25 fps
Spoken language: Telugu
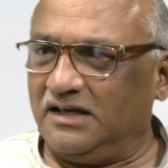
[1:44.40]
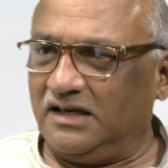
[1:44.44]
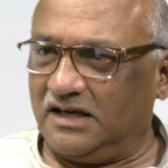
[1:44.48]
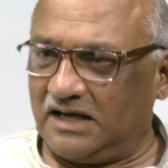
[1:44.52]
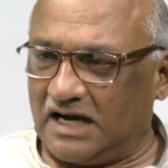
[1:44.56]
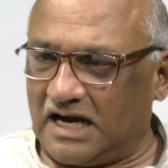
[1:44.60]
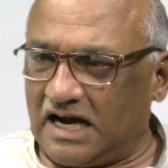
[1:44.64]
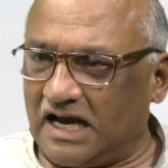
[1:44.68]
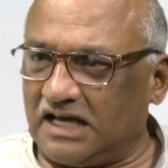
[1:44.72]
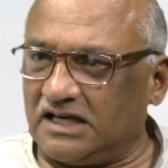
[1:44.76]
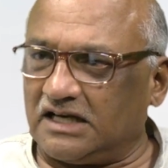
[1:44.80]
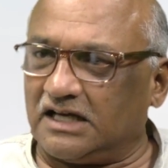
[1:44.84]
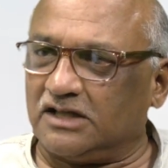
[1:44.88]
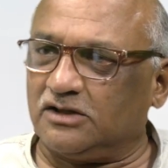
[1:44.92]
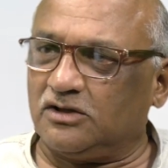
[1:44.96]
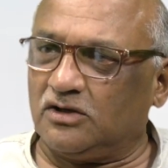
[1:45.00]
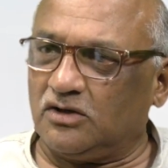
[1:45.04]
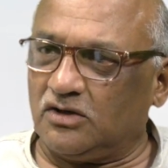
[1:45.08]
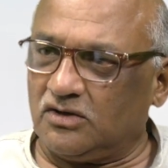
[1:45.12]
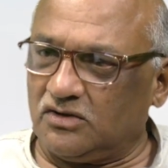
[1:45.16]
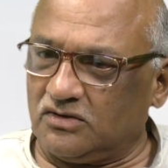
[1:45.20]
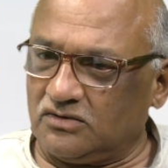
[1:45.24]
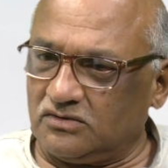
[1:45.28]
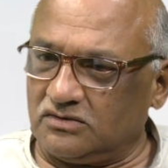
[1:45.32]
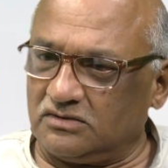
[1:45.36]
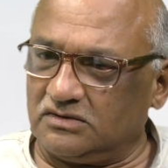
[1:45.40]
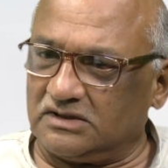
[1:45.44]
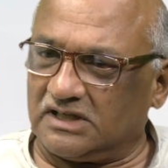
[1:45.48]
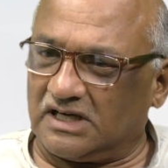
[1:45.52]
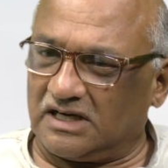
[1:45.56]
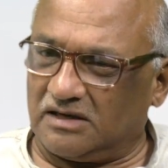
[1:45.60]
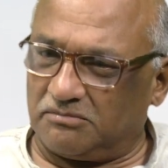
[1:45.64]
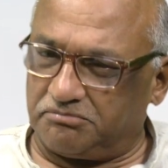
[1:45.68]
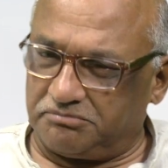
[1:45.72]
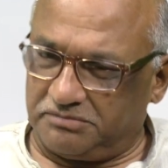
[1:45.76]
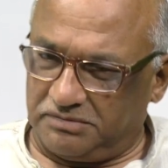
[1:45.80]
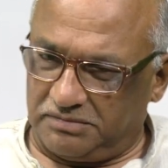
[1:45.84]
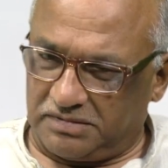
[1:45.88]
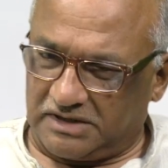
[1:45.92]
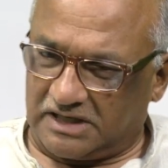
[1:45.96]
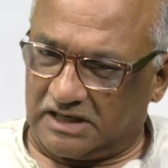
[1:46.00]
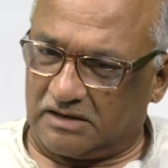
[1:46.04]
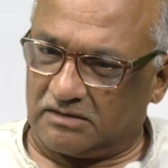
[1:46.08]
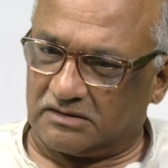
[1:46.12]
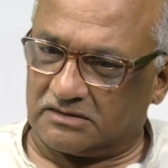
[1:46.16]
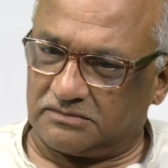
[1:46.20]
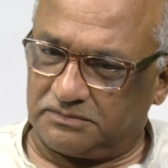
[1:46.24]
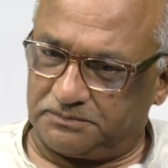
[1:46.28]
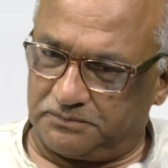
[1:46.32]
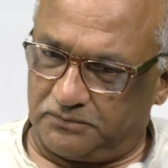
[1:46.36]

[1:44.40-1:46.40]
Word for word: ఇక ఆయన అందులోనూ ఇక ఇక్కడ